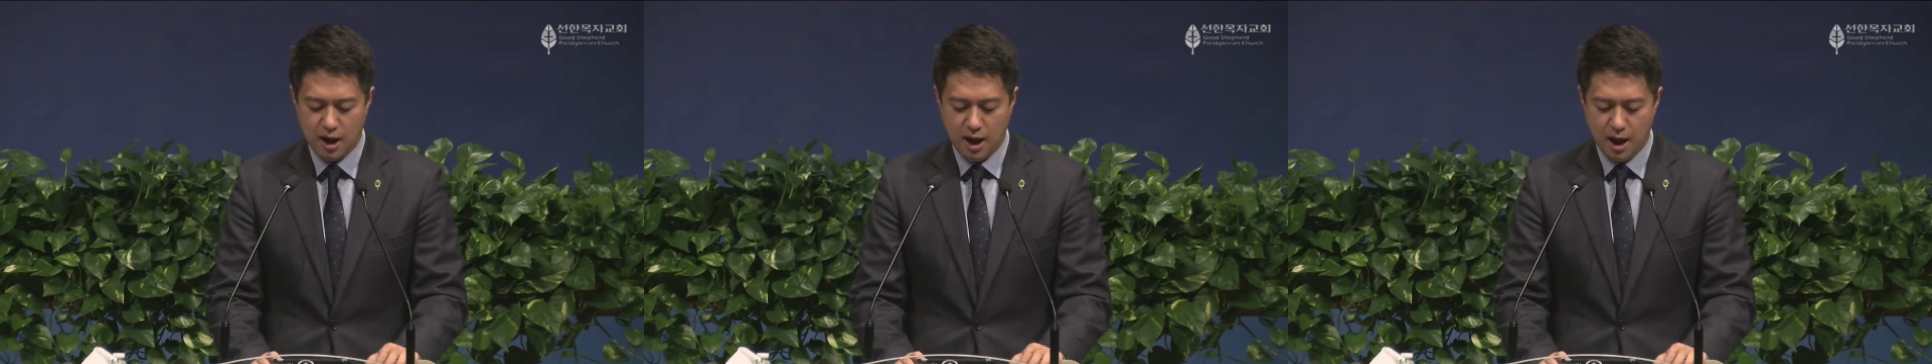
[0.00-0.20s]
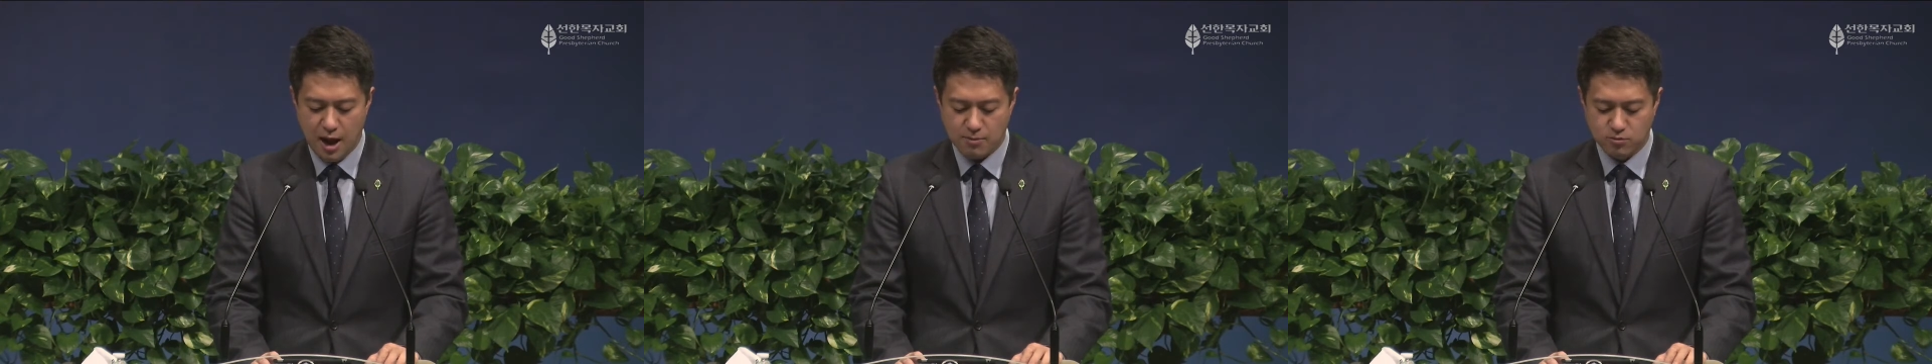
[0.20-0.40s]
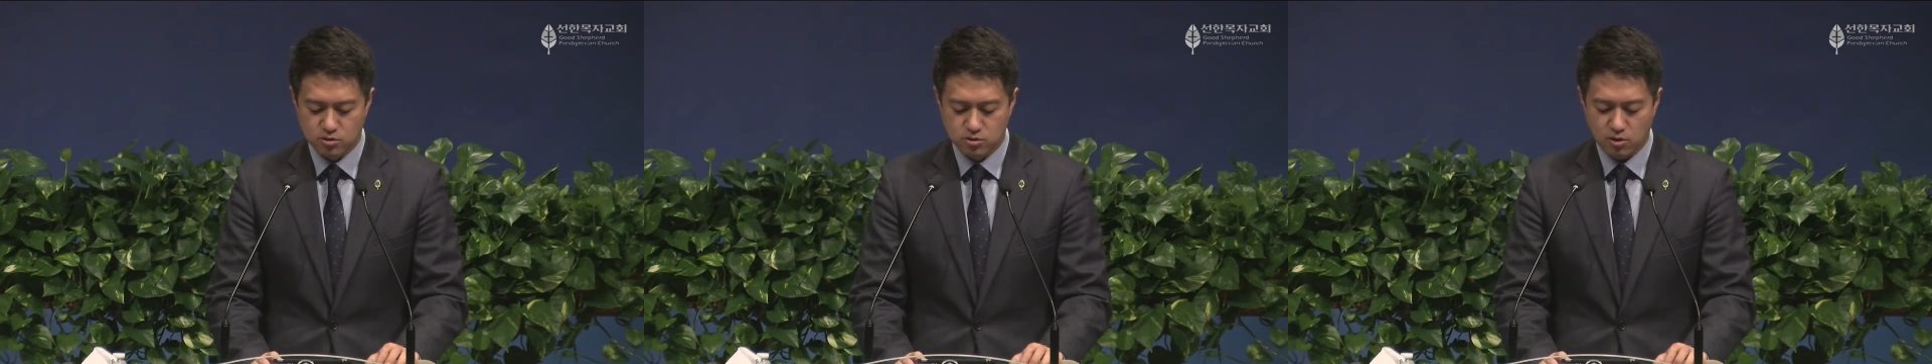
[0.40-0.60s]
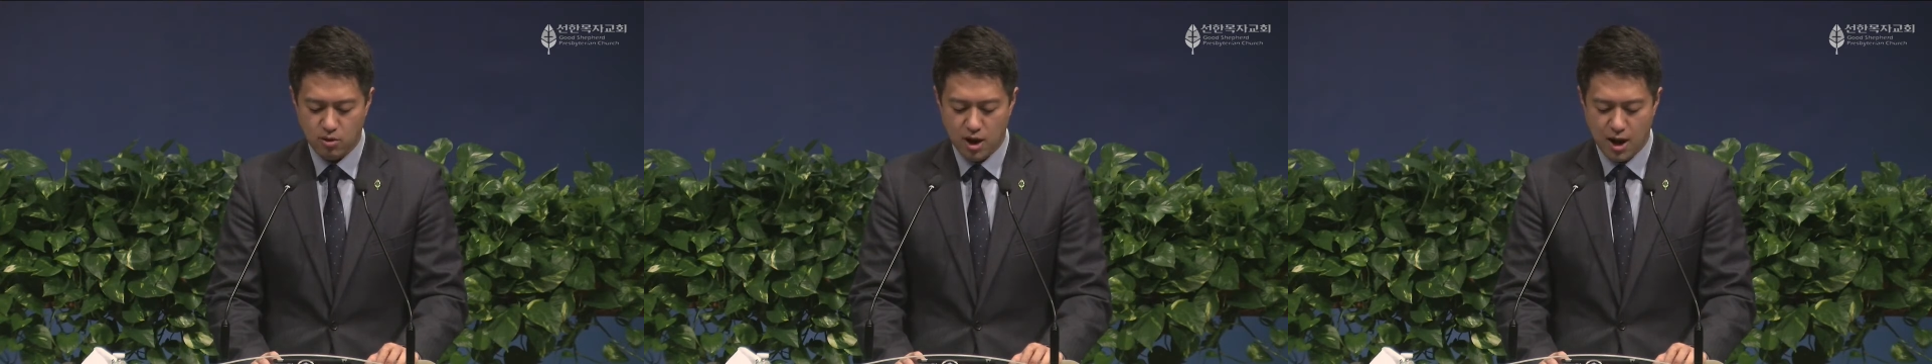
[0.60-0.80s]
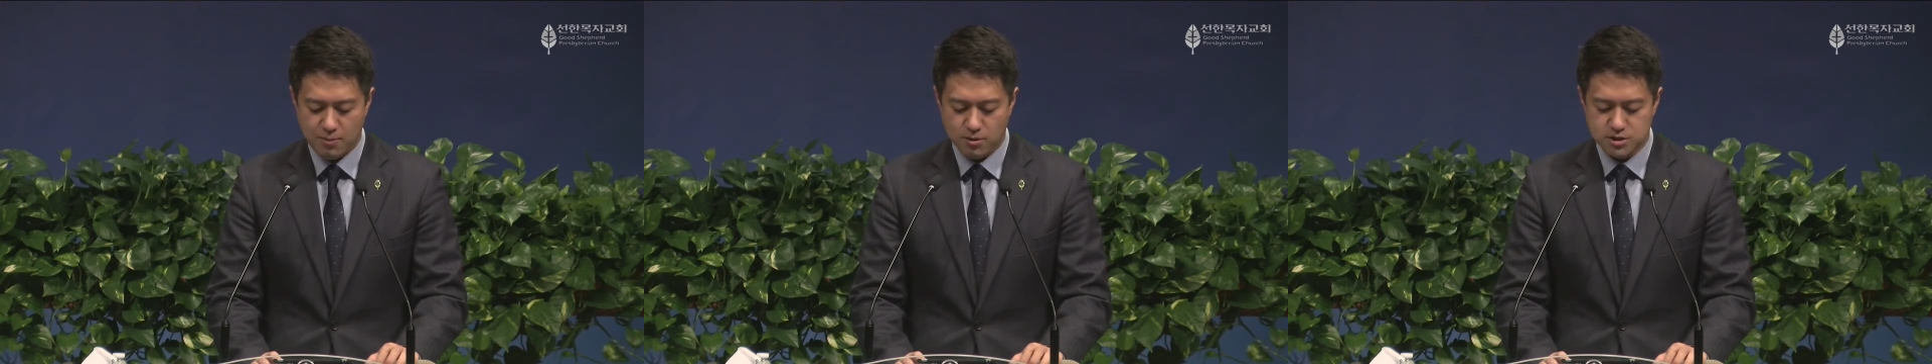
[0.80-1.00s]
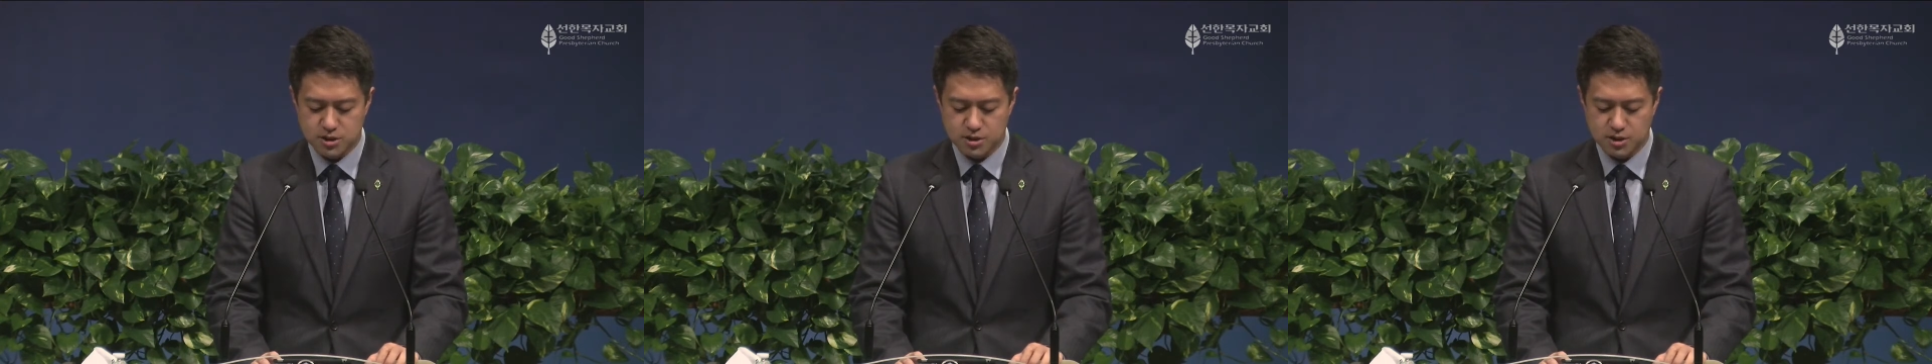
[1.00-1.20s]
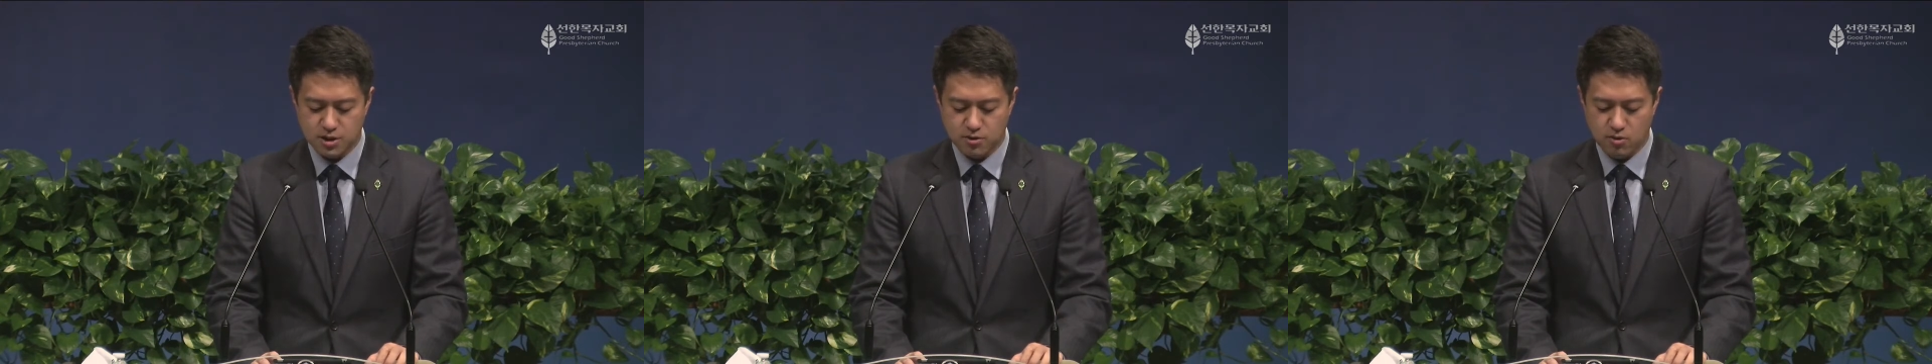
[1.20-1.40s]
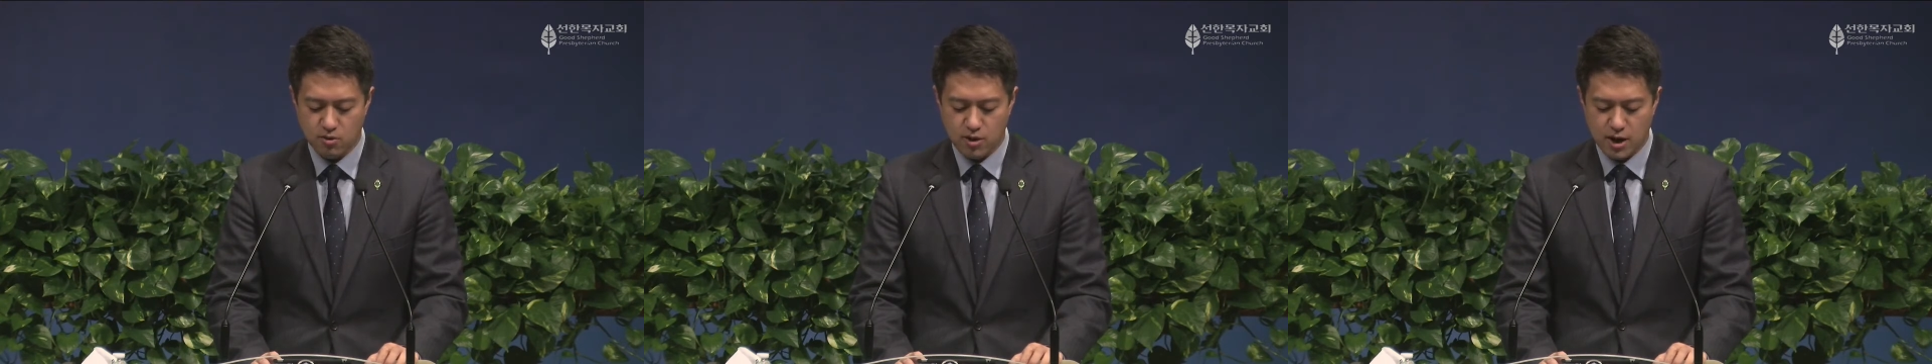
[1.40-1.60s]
아무도 아버지께로